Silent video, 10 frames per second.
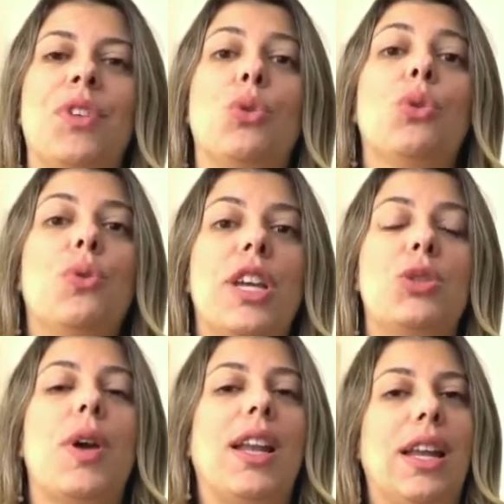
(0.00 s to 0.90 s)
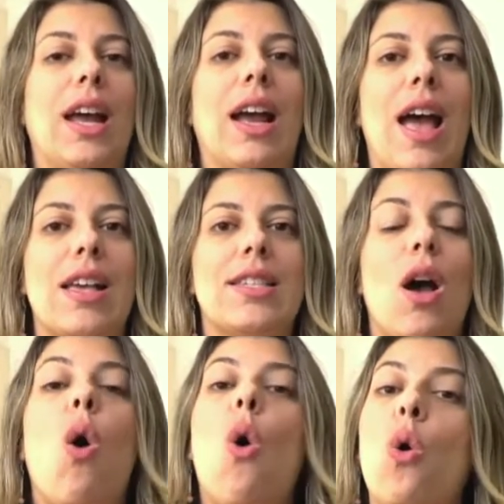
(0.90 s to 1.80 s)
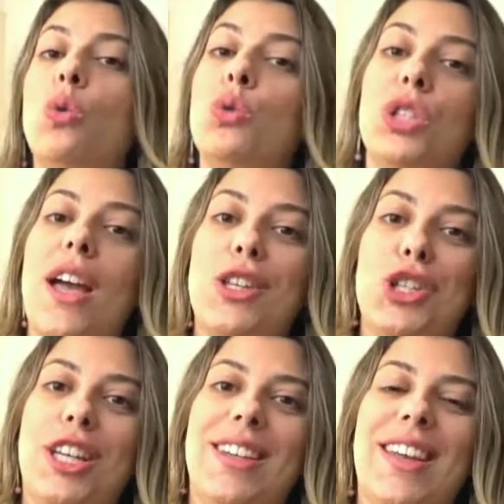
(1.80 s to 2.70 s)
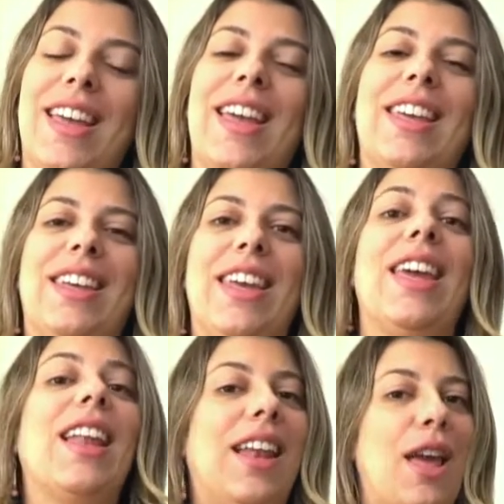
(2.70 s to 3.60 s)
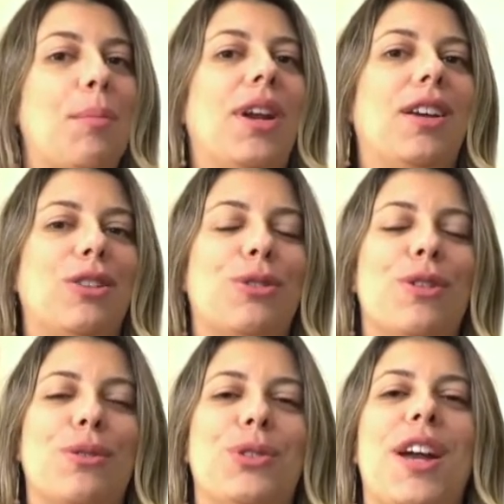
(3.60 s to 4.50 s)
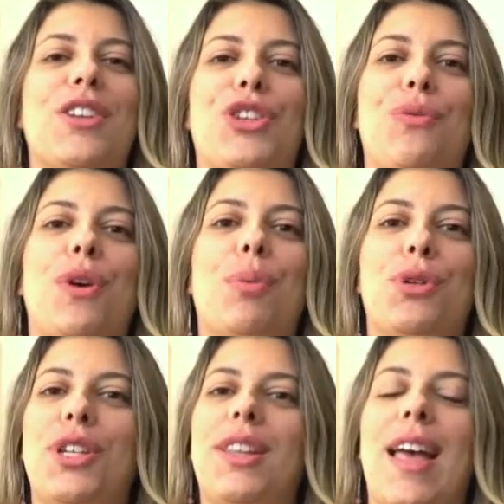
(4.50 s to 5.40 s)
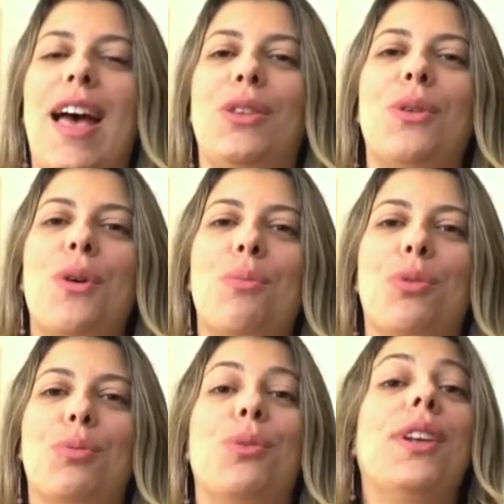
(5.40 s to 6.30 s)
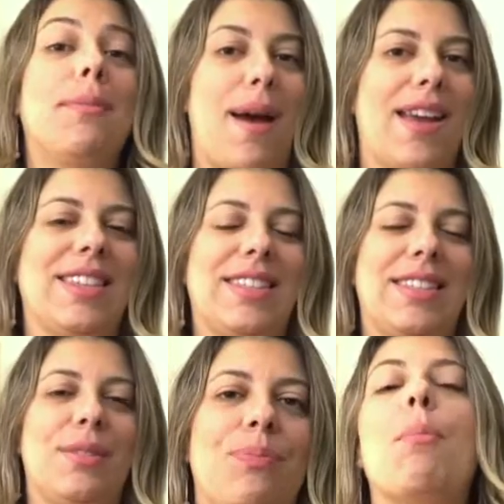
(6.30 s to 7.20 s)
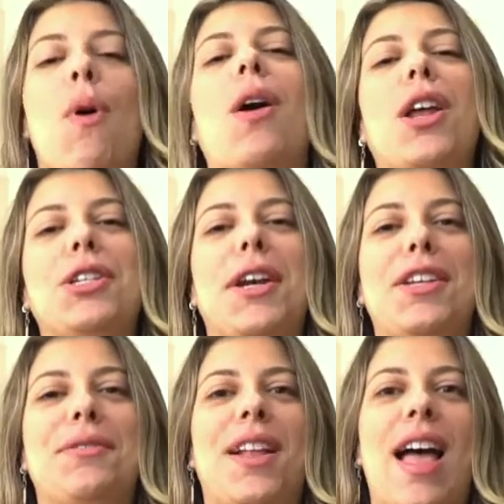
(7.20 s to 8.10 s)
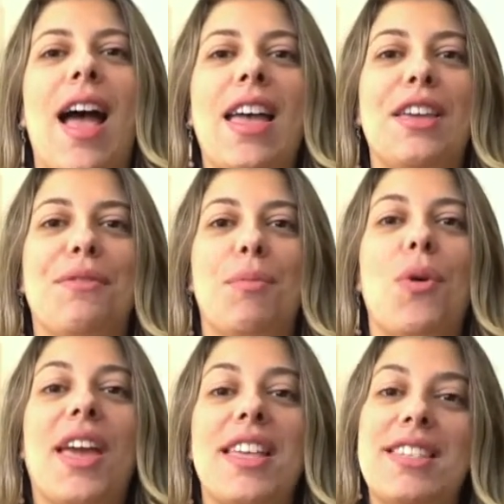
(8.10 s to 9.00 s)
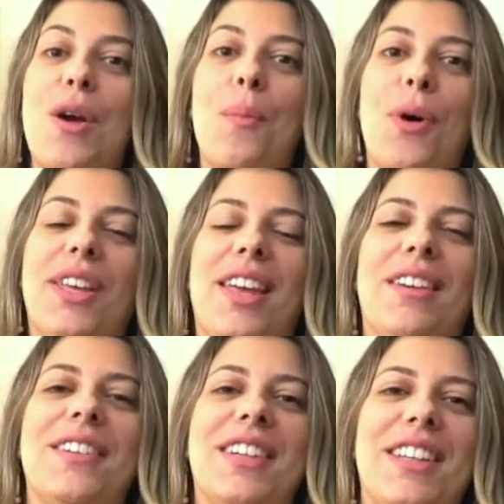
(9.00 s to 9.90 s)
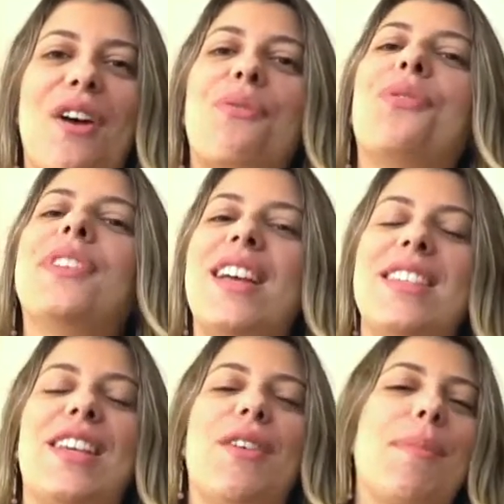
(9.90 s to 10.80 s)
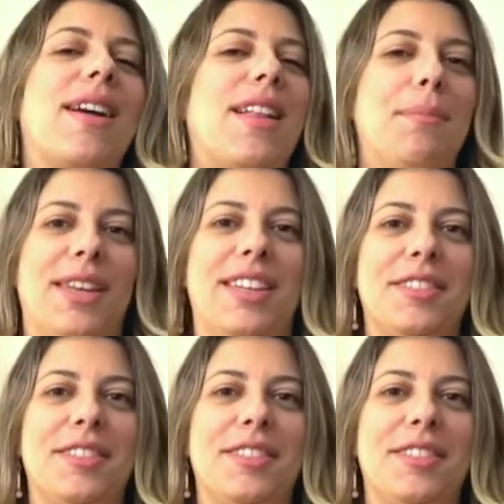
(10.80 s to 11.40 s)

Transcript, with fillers: tudo isso ali na casa ou no jardim, que, lembrando, o jardim foi projetado por Burle Marx. Bom, agora chega de falar e vamos conhecer um pouquinho da Fundação Emaclabim.